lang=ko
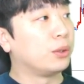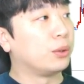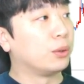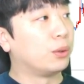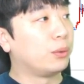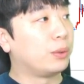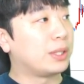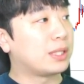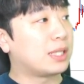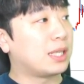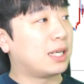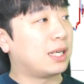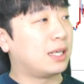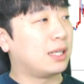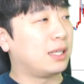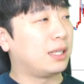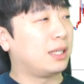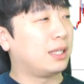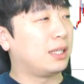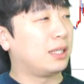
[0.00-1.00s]
요
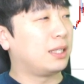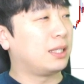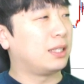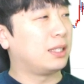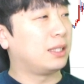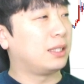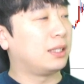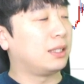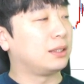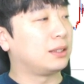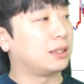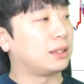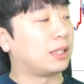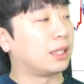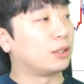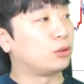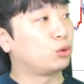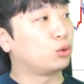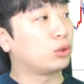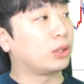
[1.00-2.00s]
회사의 이제
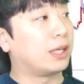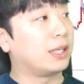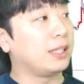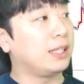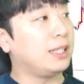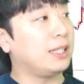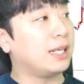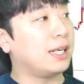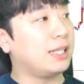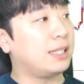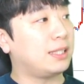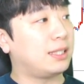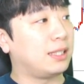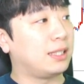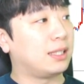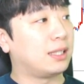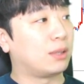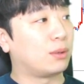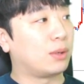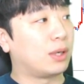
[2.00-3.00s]
대주주가
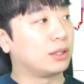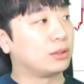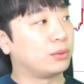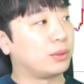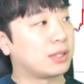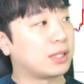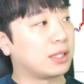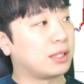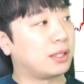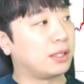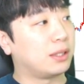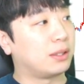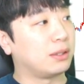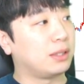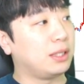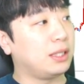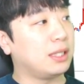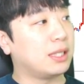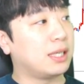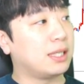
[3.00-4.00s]
EID라고 하는 회사인데요.
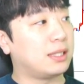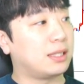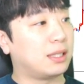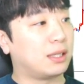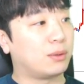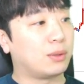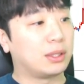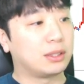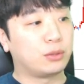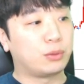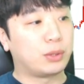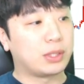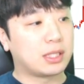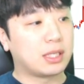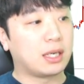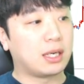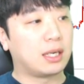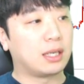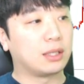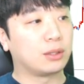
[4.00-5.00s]
EID라고 하는
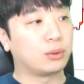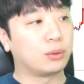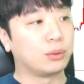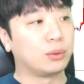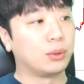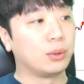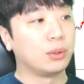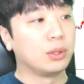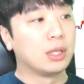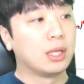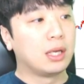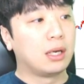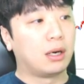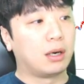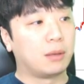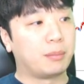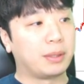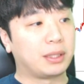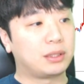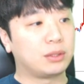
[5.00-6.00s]
회사가 또
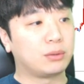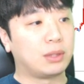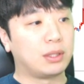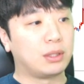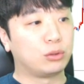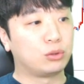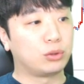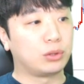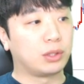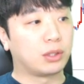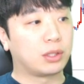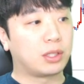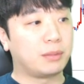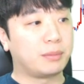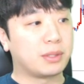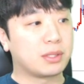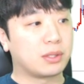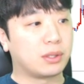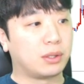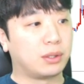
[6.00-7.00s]
어, 백신 관련주로
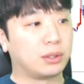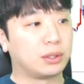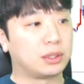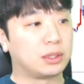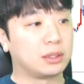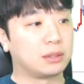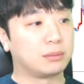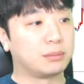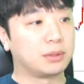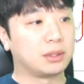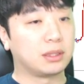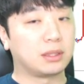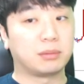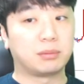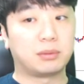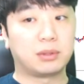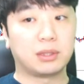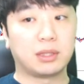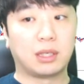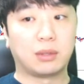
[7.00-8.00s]
엮이면서 지금은
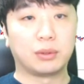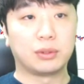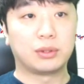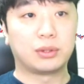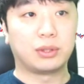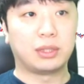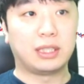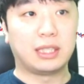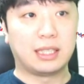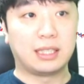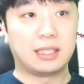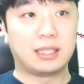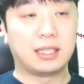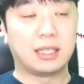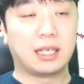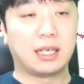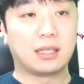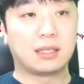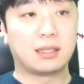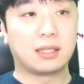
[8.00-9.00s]
급등하고 있죠.
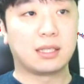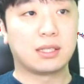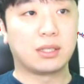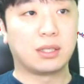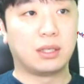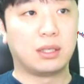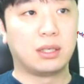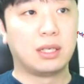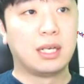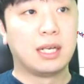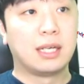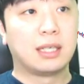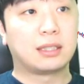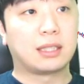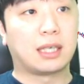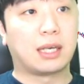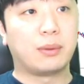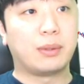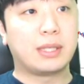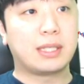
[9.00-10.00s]
EID가 그래서
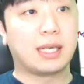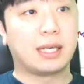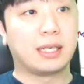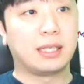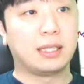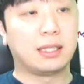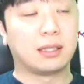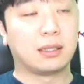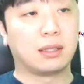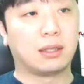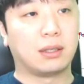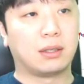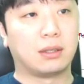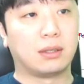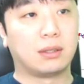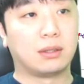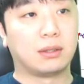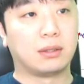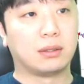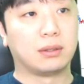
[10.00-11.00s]
자회사인
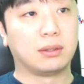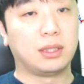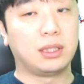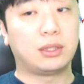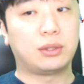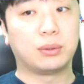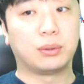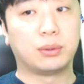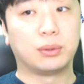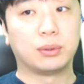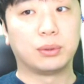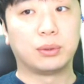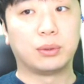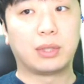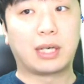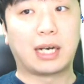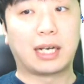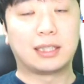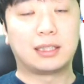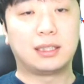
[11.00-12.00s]
어,
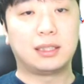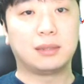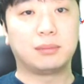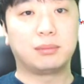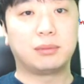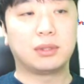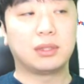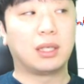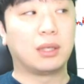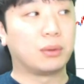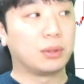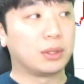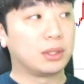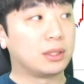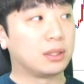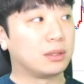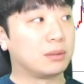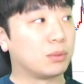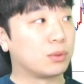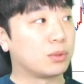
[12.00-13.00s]
이트론도 같이 급등하고
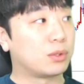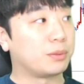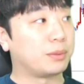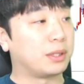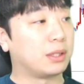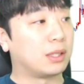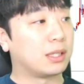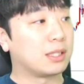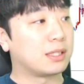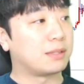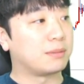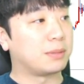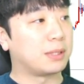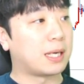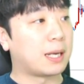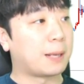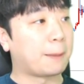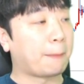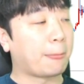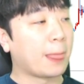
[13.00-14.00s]
있는 모습인 것
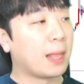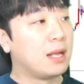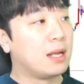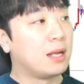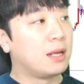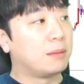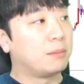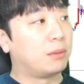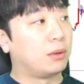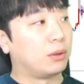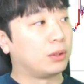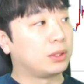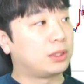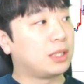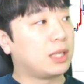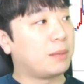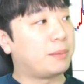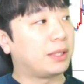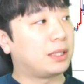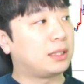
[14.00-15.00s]
같습니다. 뭐
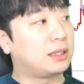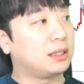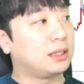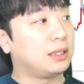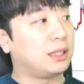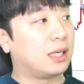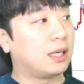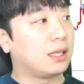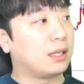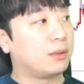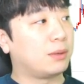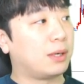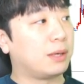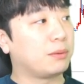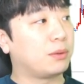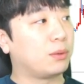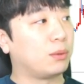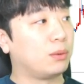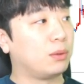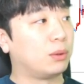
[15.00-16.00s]
러시아 백신 이야기와
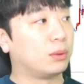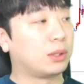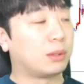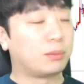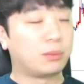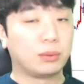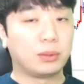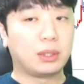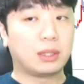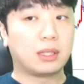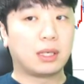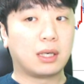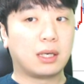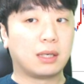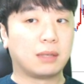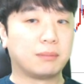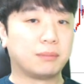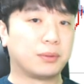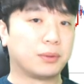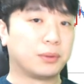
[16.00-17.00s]
함께 올라오다
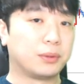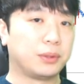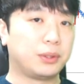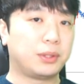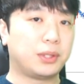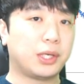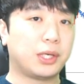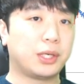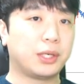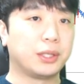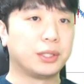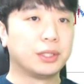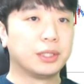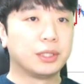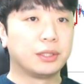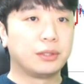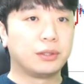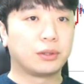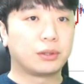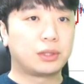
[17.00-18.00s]
보니까 뭐 이게
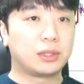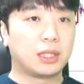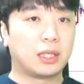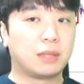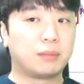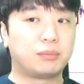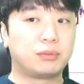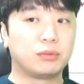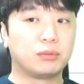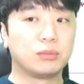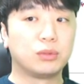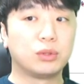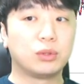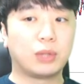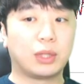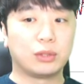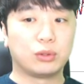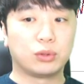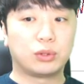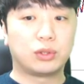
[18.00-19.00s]
역시나
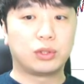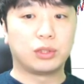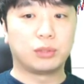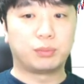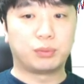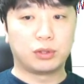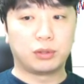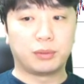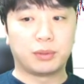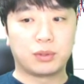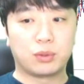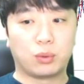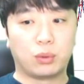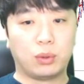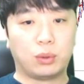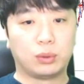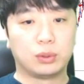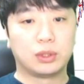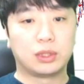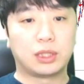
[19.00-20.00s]
풍문과 뉴스를 뿌리면서
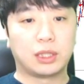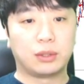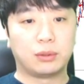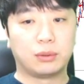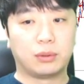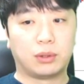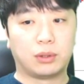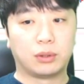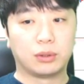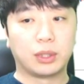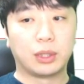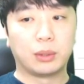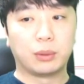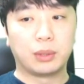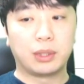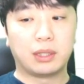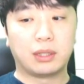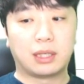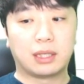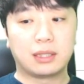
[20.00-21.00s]
올라오는 재료, 어,
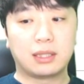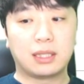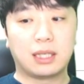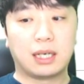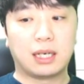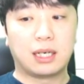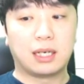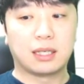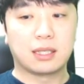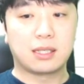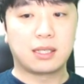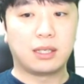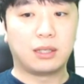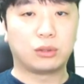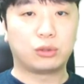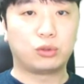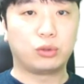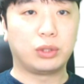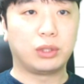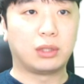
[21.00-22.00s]
내용인 것 같다,
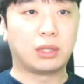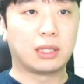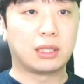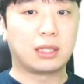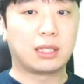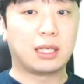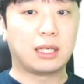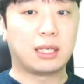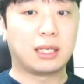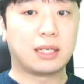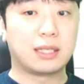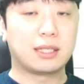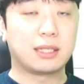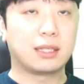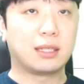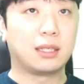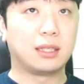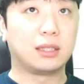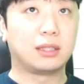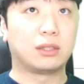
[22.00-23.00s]
세력 중인 것 같다라는
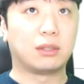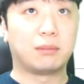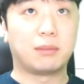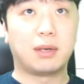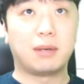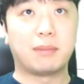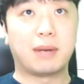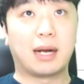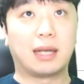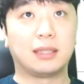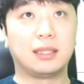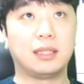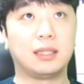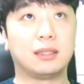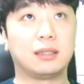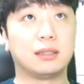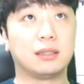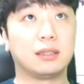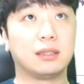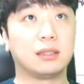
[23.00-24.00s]
생각이 정말
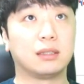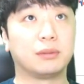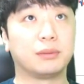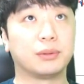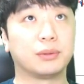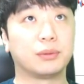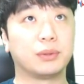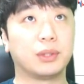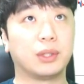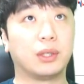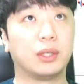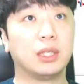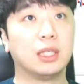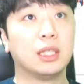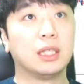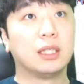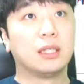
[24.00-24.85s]
많이 드는 기업이고요.